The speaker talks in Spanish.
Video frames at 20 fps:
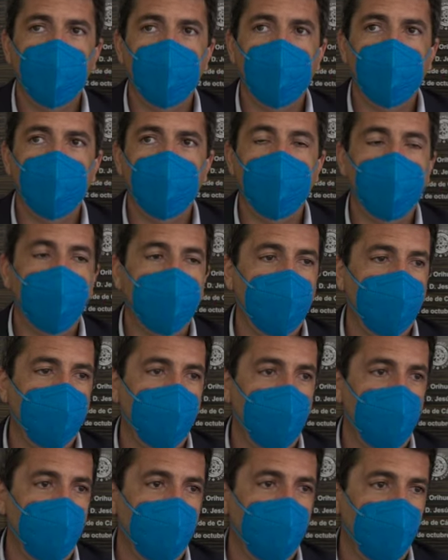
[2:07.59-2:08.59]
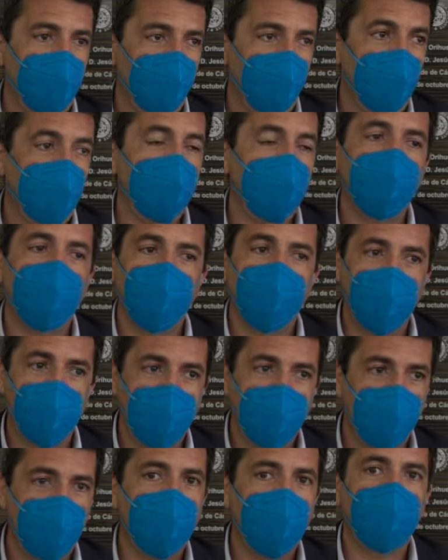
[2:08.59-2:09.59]
eh, la capacitación y la
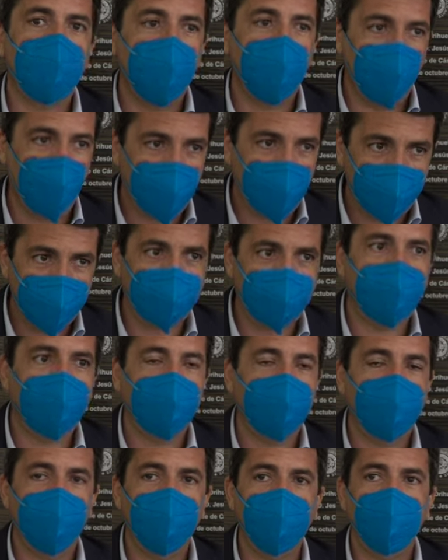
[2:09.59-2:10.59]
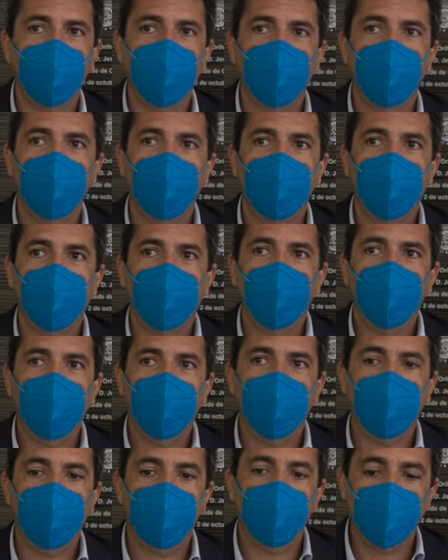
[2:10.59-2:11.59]
formación de las personas que están atendiendo
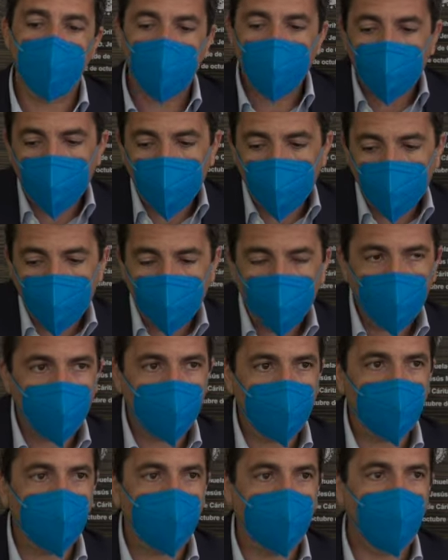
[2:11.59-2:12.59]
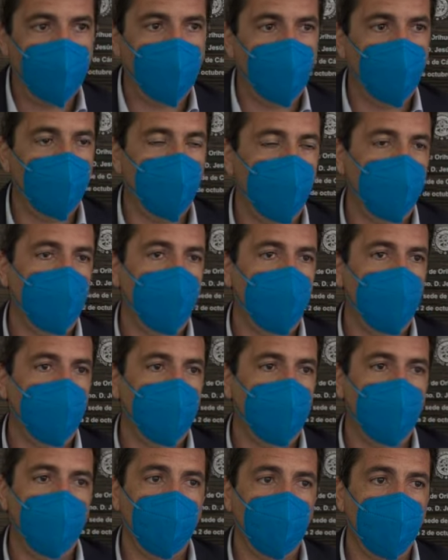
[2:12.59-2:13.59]
en todos los ámbitos de los más
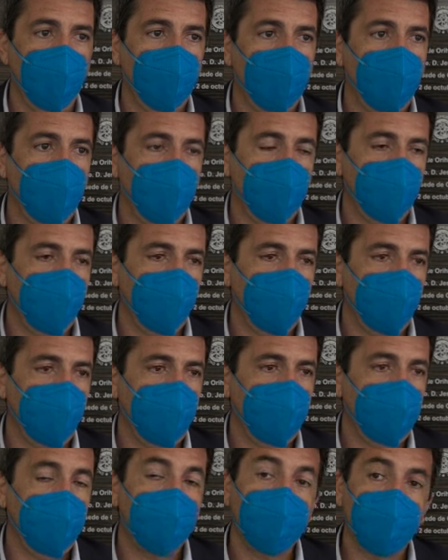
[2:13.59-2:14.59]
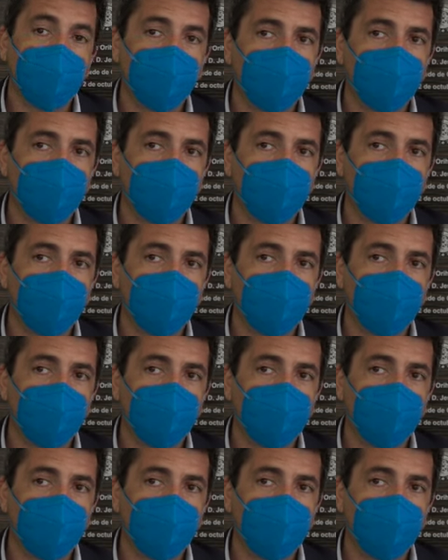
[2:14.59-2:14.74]
necesitados es fundamental.